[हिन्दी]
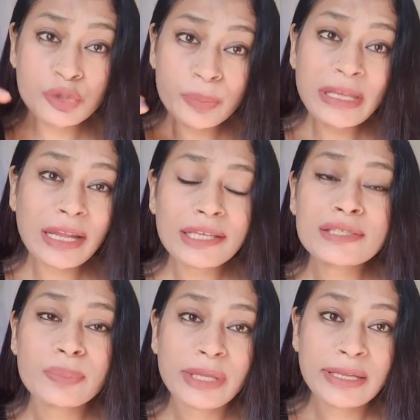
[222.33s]
जो मेरा
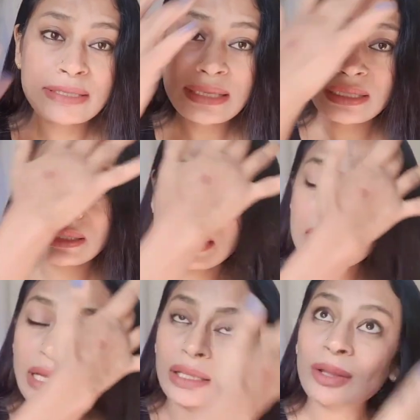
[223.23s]
एक्सपीरियंस है इनके
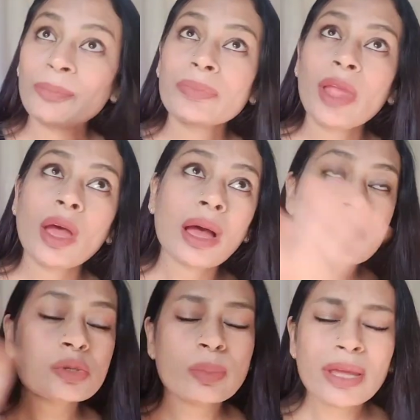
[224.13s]
साथ
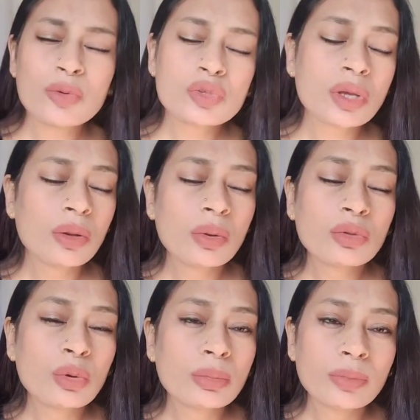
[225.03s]
आप सुबह यूज कर लो
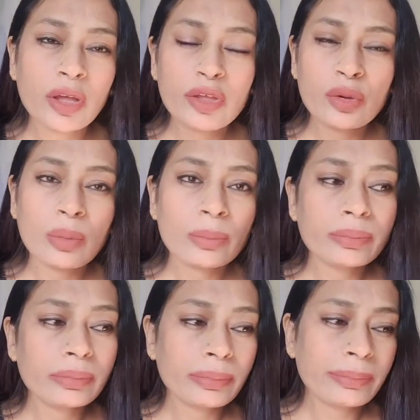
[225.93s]
तो यू नो
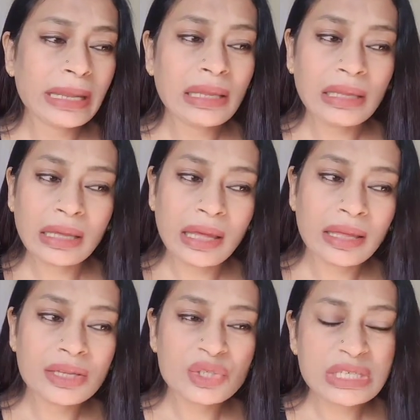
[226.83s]
मैंने ये देखा है
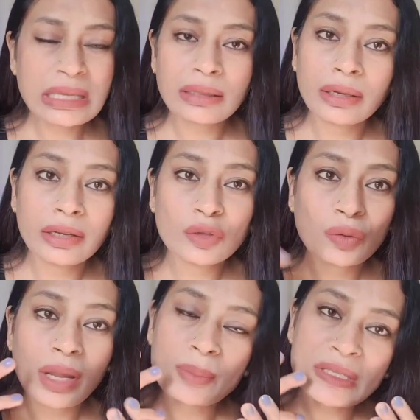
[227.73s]
कि छह सात घंटे
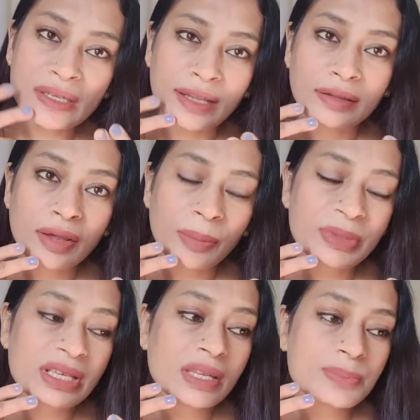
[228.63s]
तो आराम से रहता है
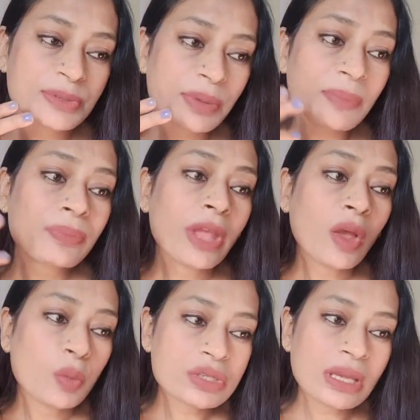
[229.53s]
आपके लिप्स पे
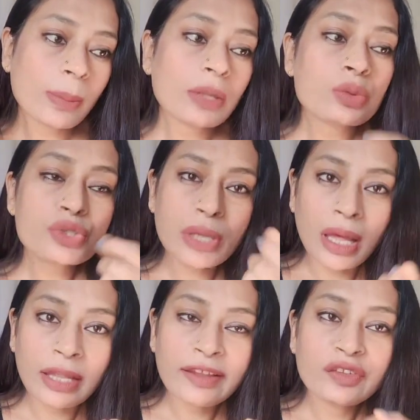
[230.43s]
उसके बाद कुछ
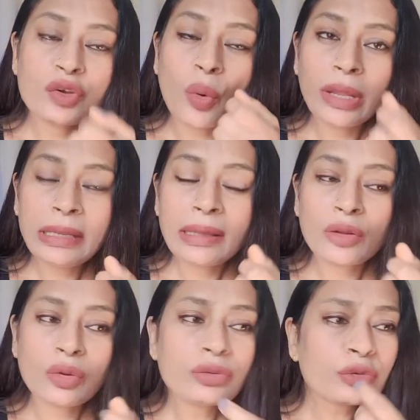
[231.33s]
खा लेते हो ऑयली
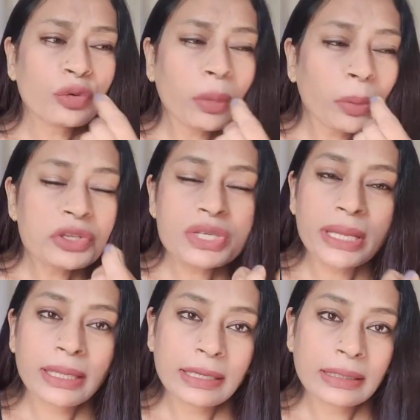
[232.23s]
एंड ऑल तो थोड़ा बहुत
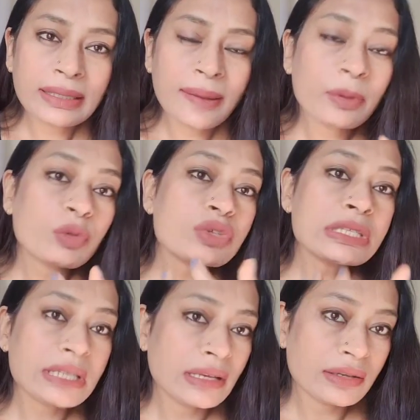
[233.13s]
शायद निकलता है बट वो
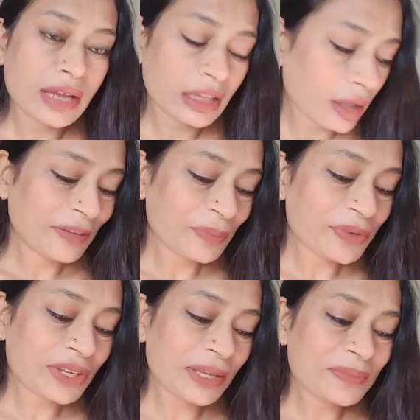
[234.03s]
स्टेन रहता है लिप
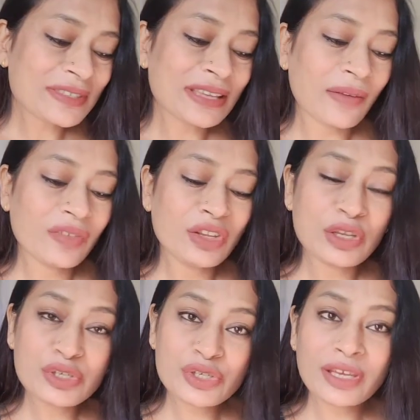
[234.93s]
क्रीम्स काफी
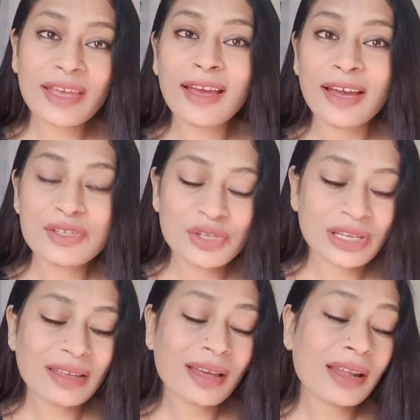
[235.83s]
नरिशिंग है
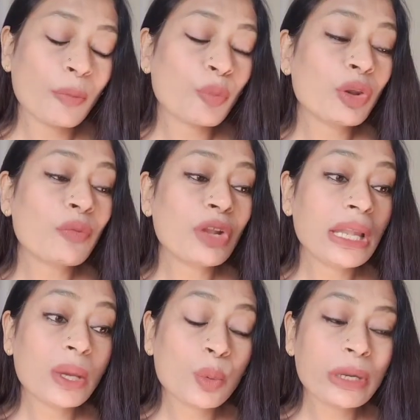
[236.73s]
हाइड्रेटिंग है अगर आपको ना वो
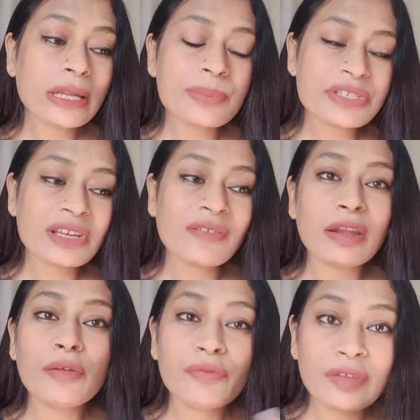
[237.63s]
लिक्विड लिपस्टिक
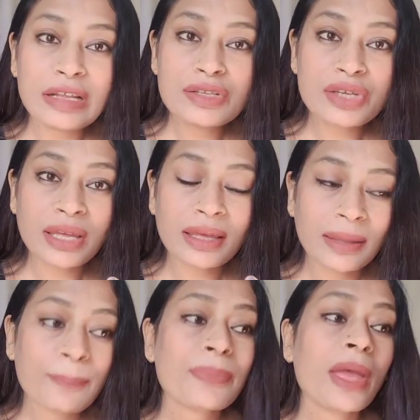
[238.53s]
वाले फील चाहिए